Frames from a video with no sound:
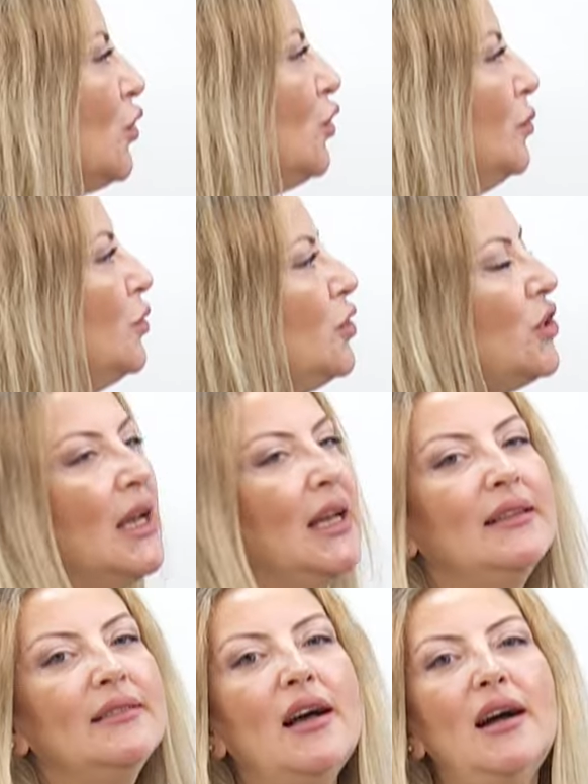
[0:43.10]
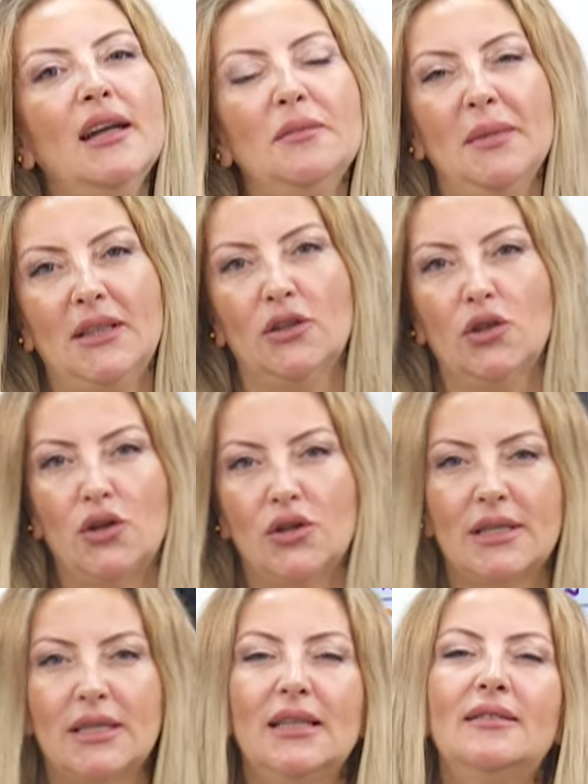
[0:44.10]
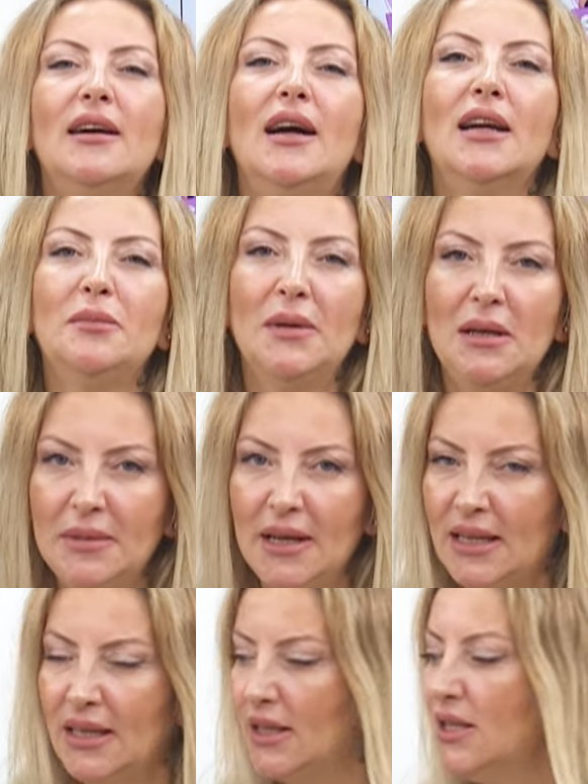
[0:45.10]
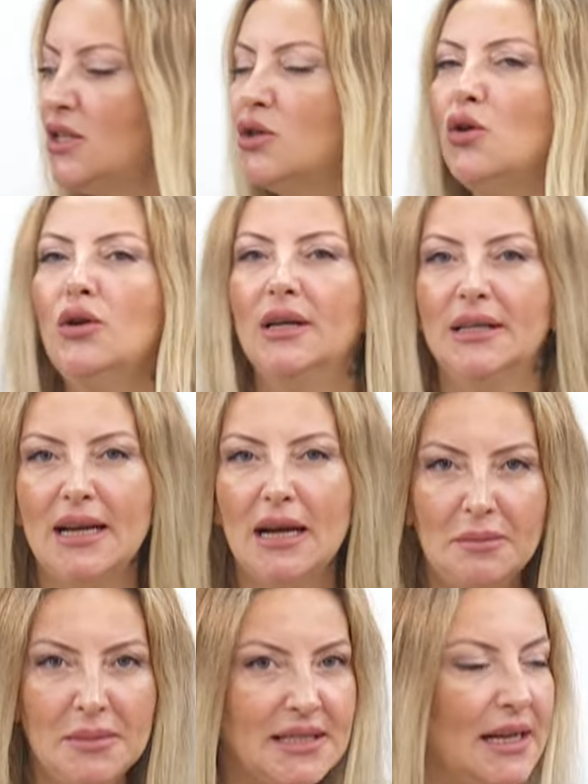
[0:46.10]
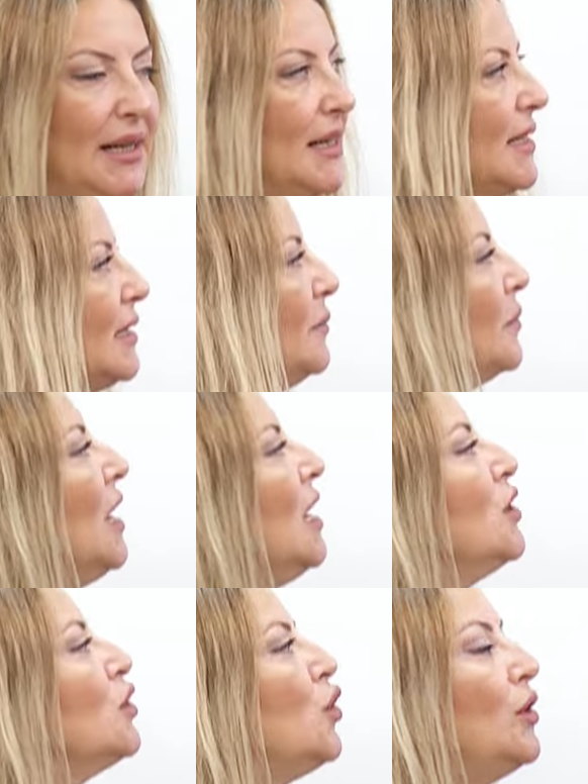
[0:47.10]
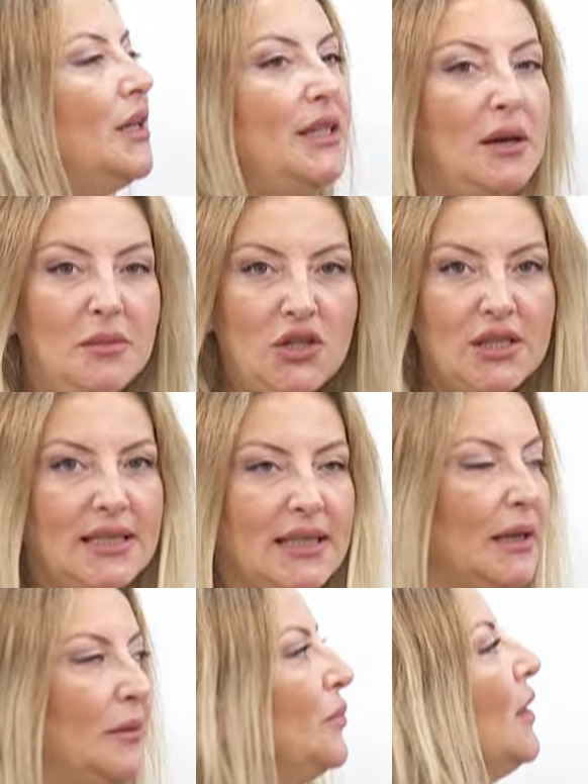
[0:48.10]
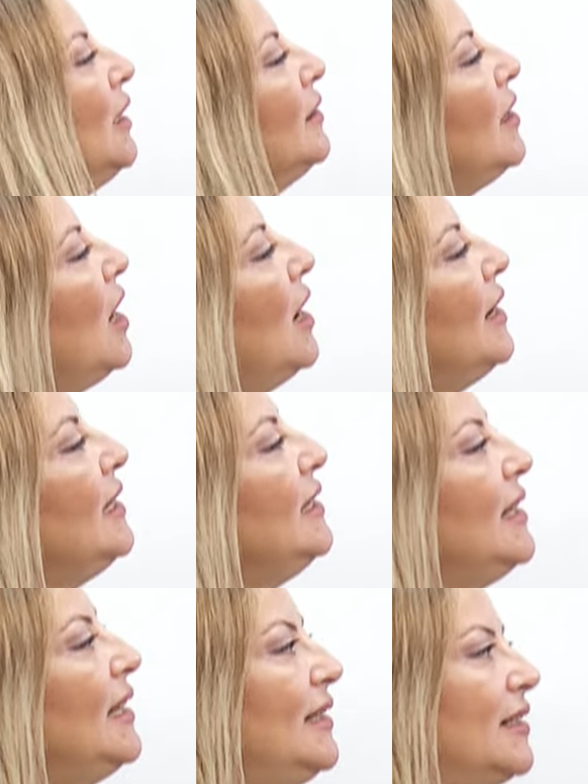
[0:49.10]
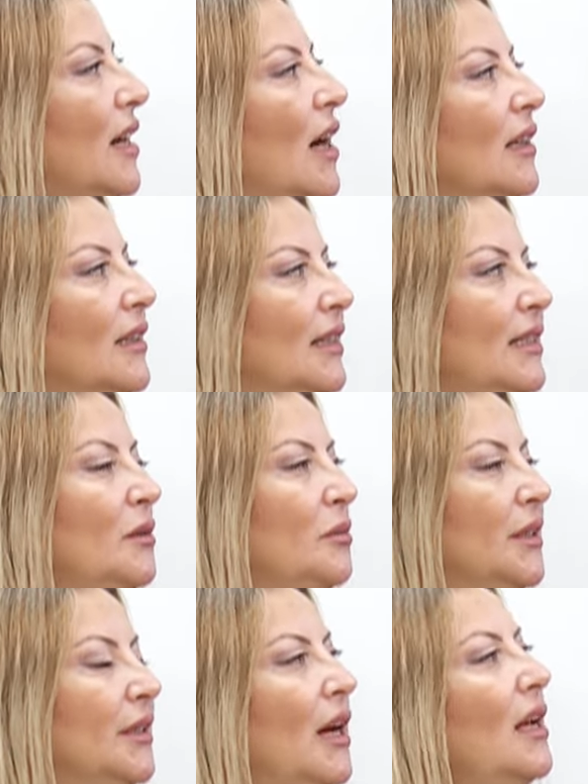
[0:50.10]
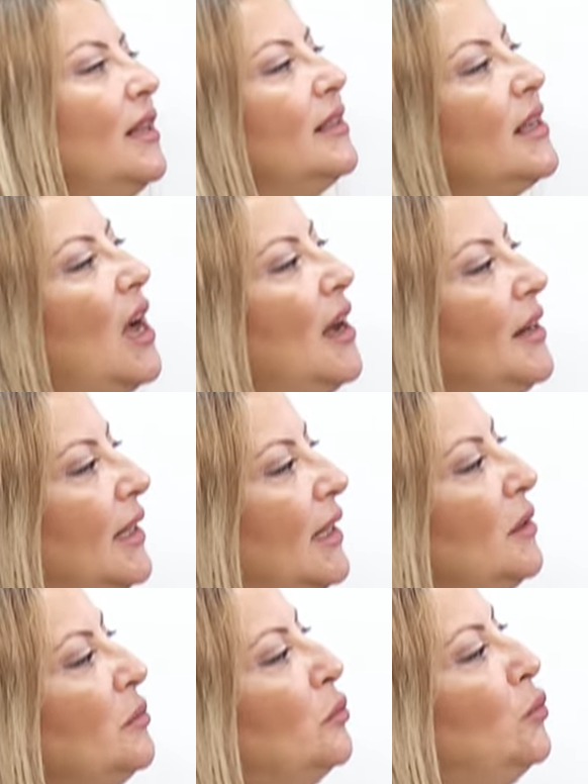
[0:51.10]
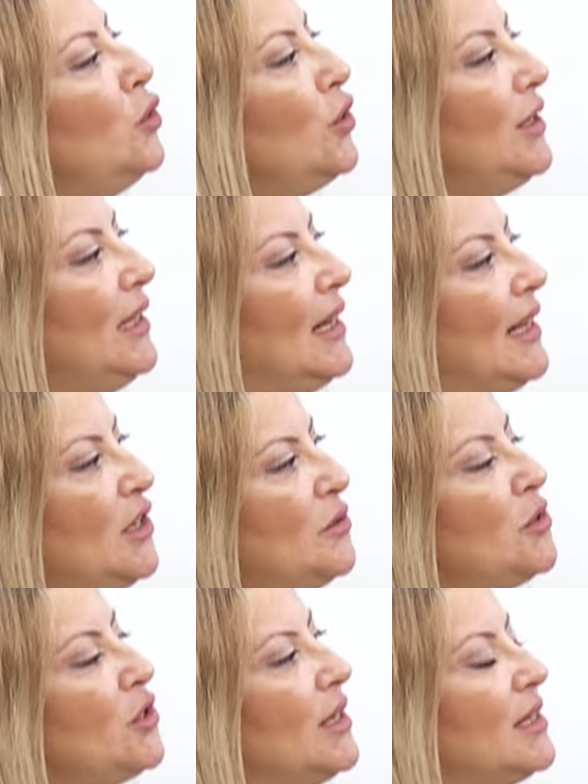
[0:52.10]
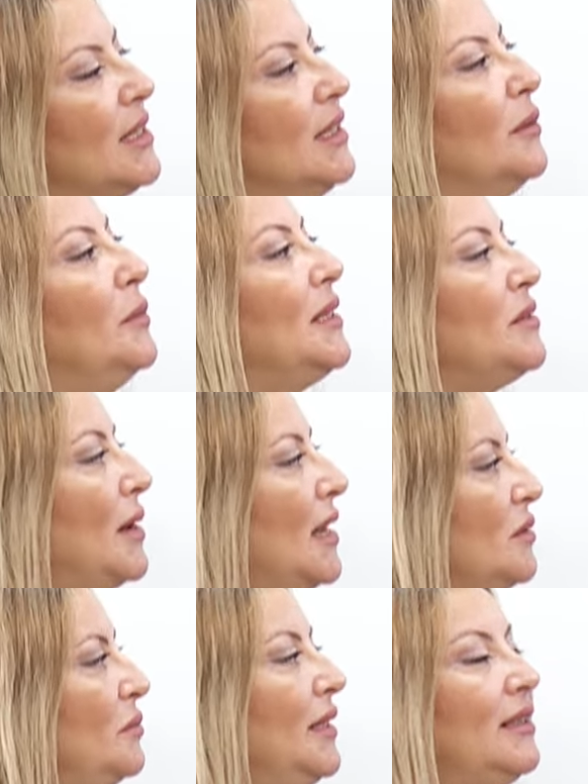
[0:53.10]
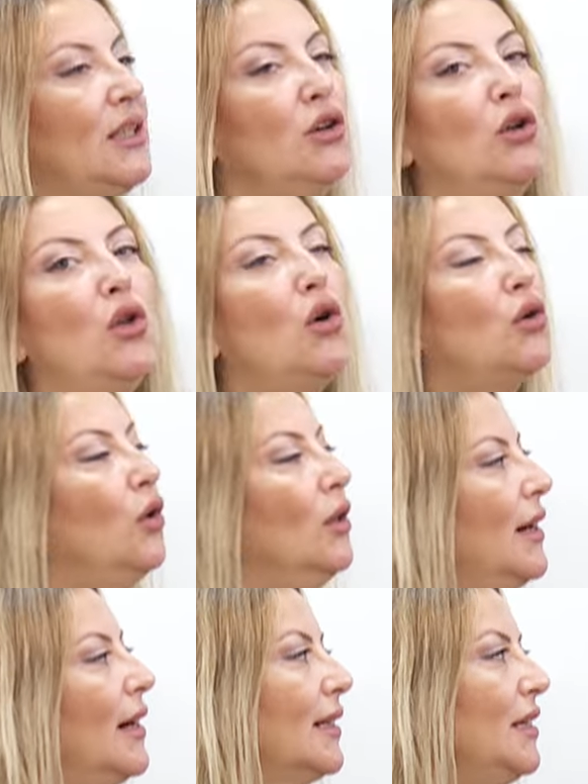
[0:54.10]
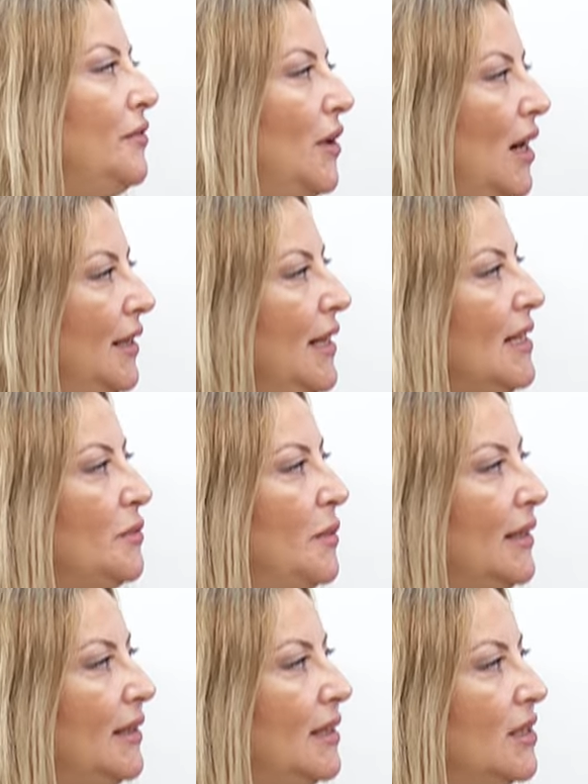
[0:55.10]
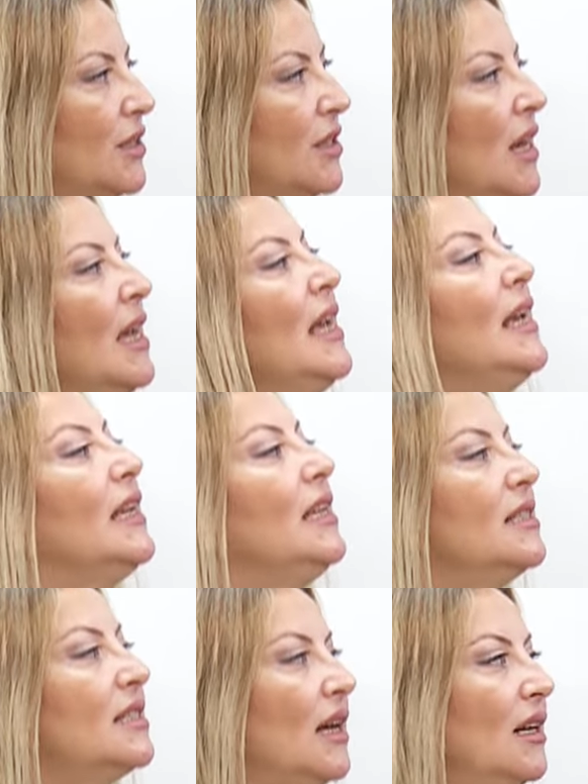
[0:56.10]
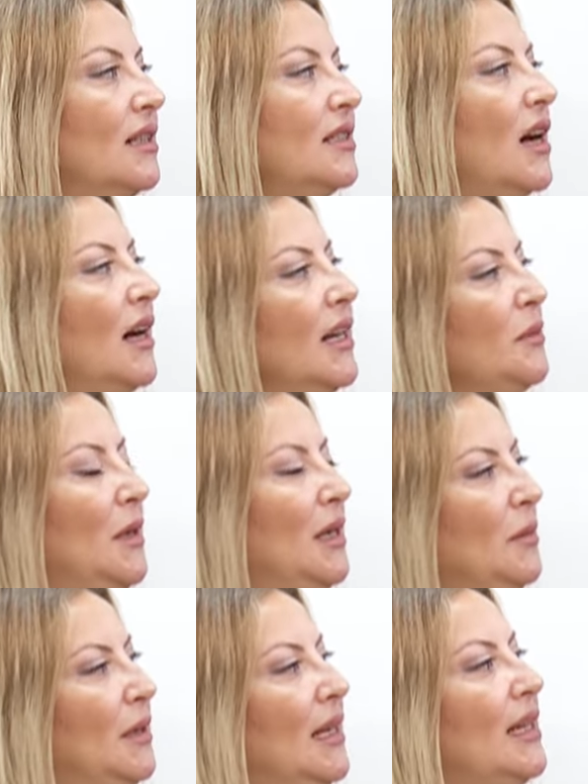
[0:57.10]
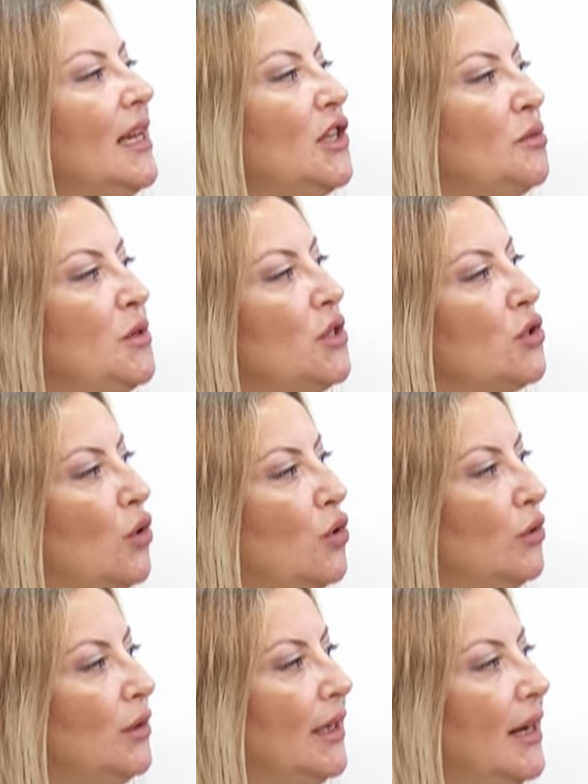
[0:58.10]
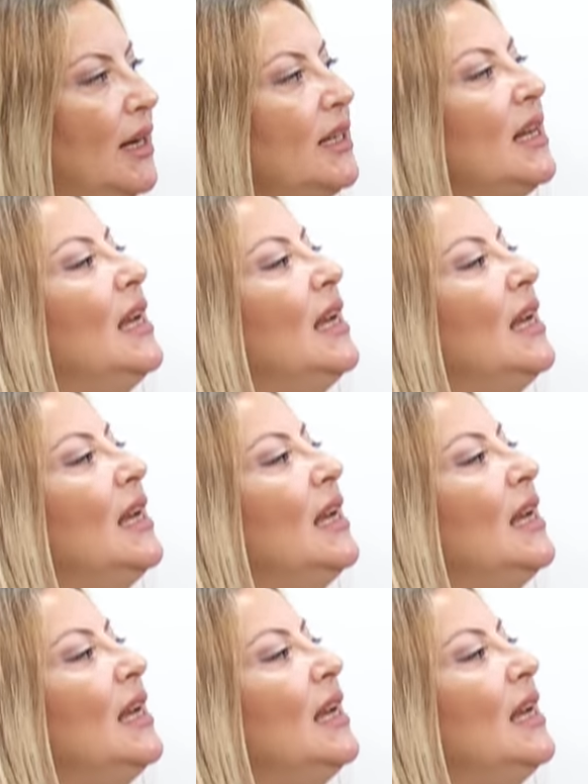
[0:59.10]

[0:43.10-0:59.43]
sorumuz tarih metodolojisi, tarih bilimine giriş sorularından bir tanesi. Soruda demişiz ki Tarih Nedir adlı kitabında tarihi bugün ile geçmiş arasında bitmez bir diyalog olarak ifade etmektedir. İnsan tarih bilimiyle geçmişi sorgulayarak